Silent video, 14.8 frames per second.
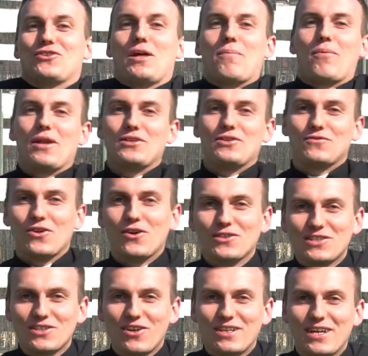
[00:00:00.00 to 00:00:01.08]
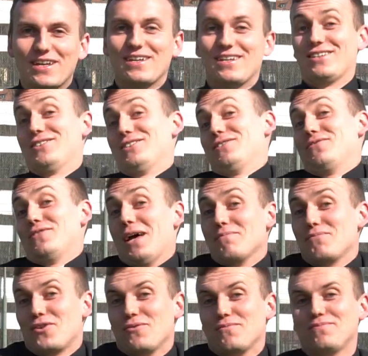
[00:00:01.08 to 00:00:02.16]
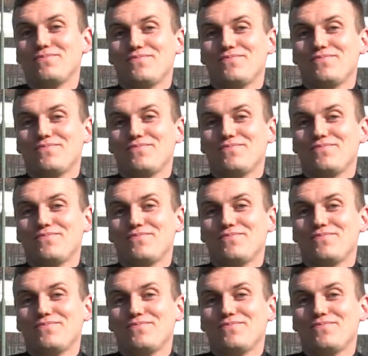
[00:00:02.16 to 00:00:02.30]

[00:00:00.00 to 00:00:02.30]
czy ona poleci w tą stronę, czy w tamtą.